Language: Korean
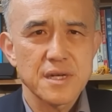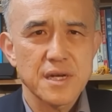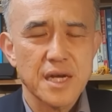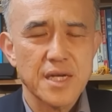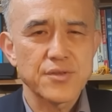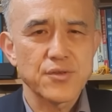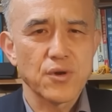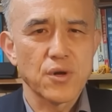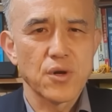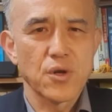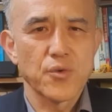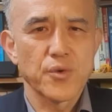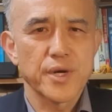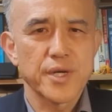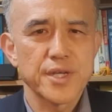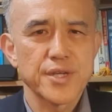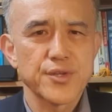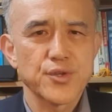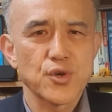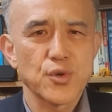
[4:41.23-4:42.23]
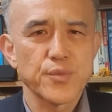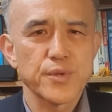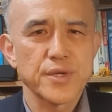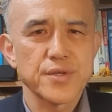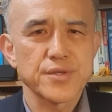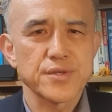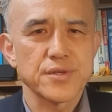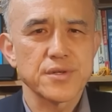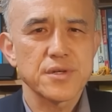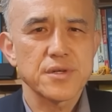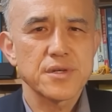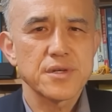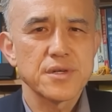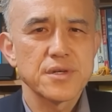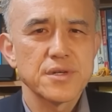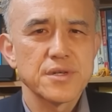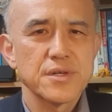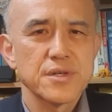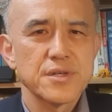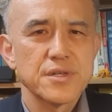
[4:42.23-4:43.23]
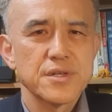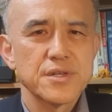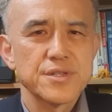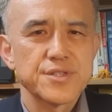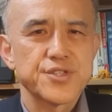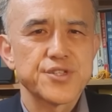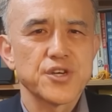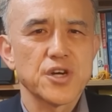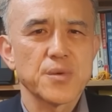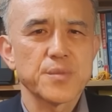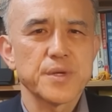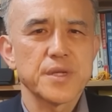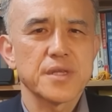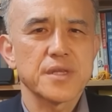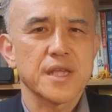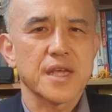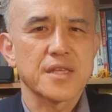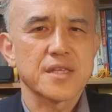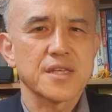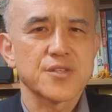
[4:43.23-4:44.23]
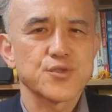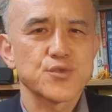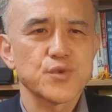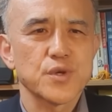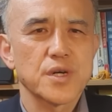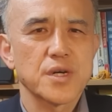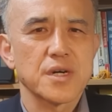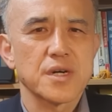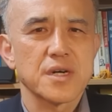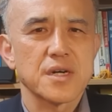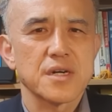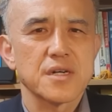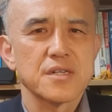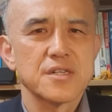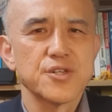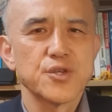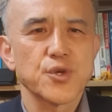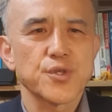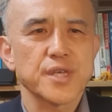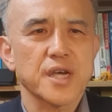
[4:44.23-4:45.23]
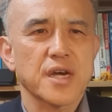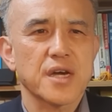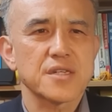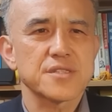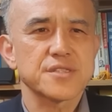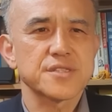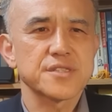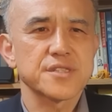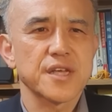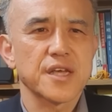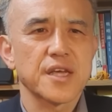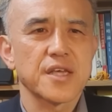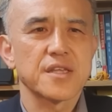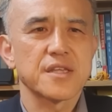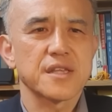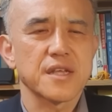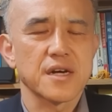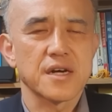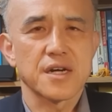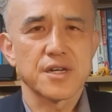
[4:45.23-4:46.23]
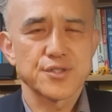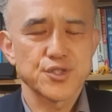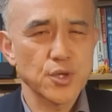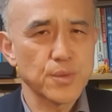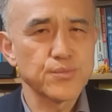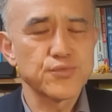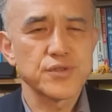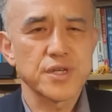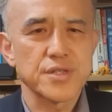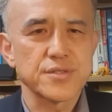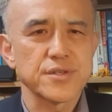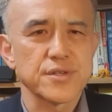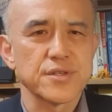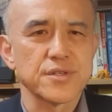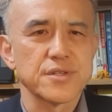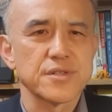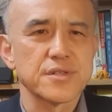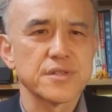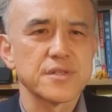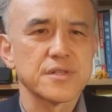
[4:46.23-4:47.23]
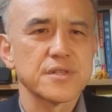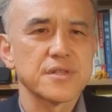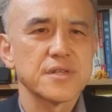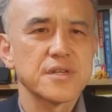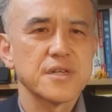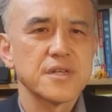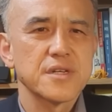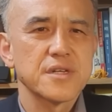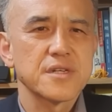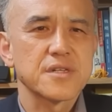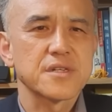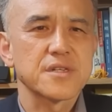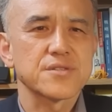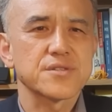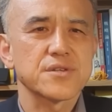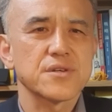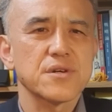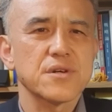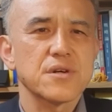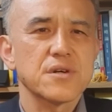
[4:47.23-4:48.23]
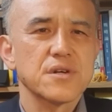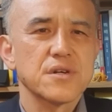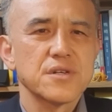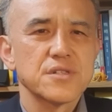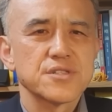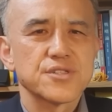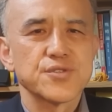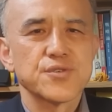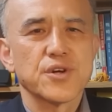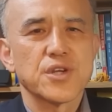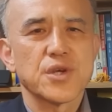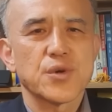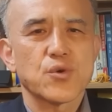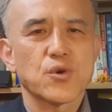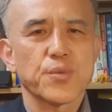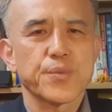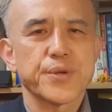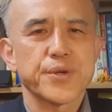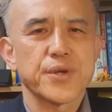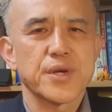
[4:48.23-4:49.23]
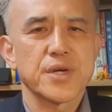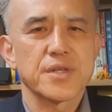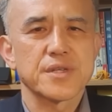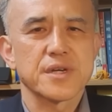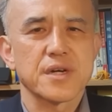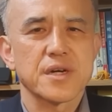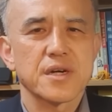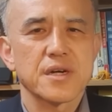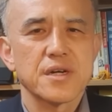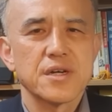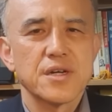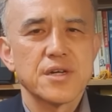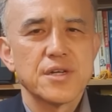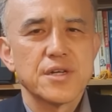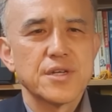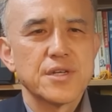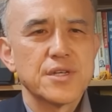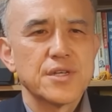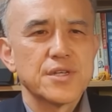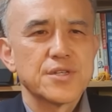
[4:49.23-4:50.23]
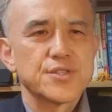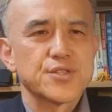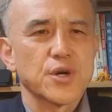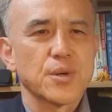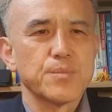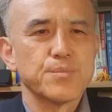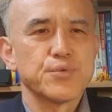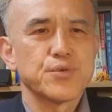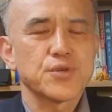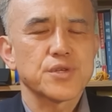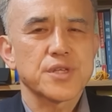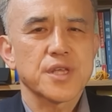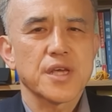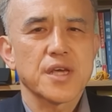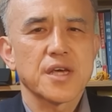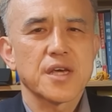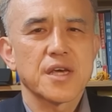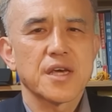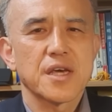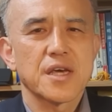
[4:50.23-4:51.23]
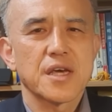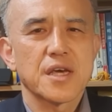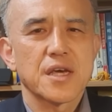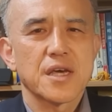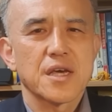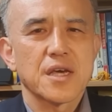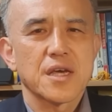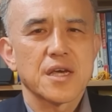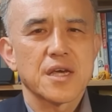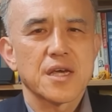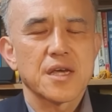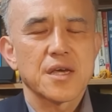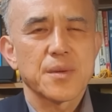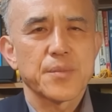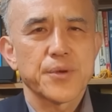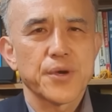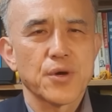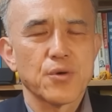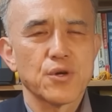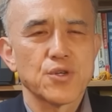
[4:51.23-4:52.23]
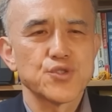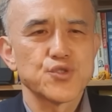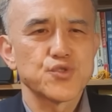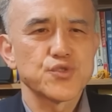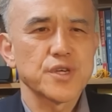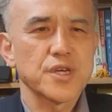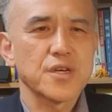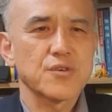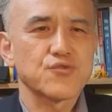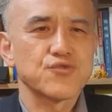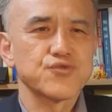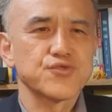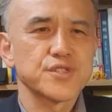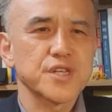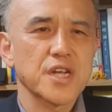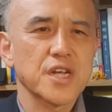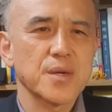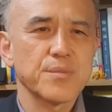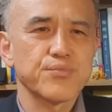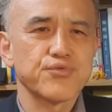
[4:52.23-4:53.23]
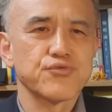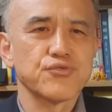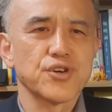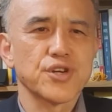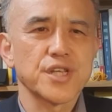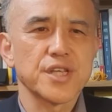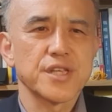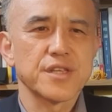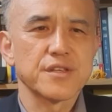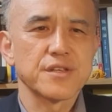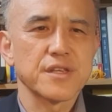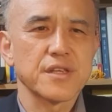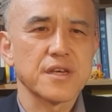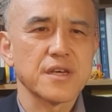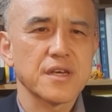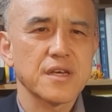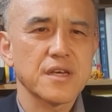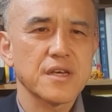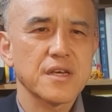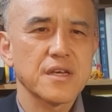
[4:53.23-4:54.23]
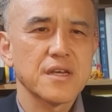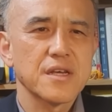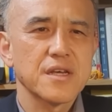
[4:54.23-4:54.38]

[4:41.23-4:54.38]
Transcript: 한 언론과의 인터뷰에서 지역민 대다수가 의료 사각지대에 있다. 전북에서는. 그래서 증언이 꼭 필요하다. 전북대 병원 중에 군산에 분원이 있는데